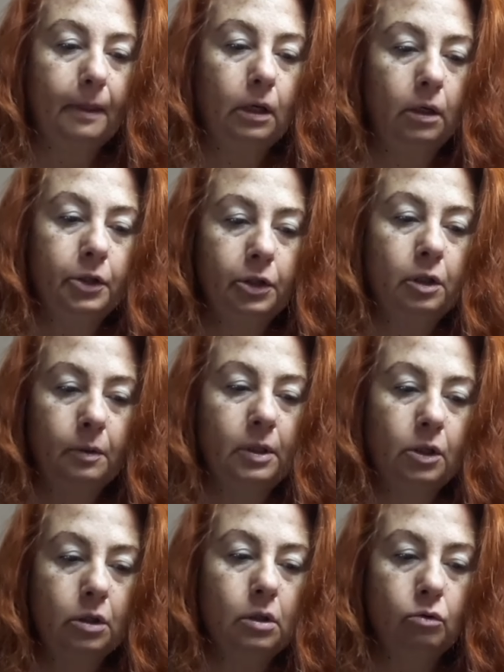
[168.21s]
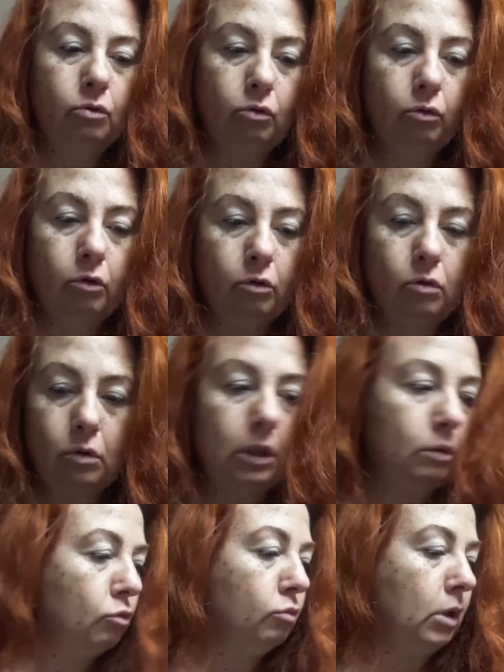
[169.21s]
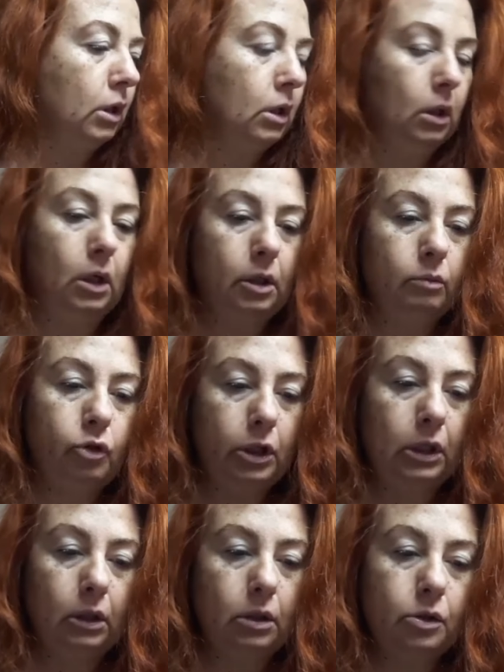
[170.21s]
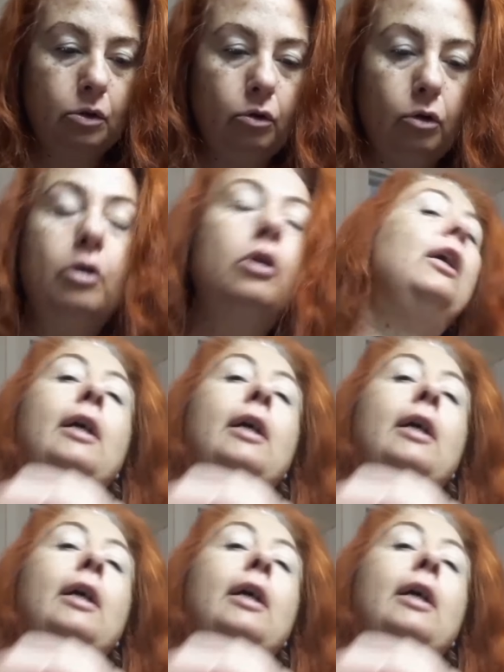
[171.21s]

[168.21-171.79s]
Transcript: karıştırıp saçınıza uyguluyorsunuz. Yani bu markalarda bu şekilde çıkıyor.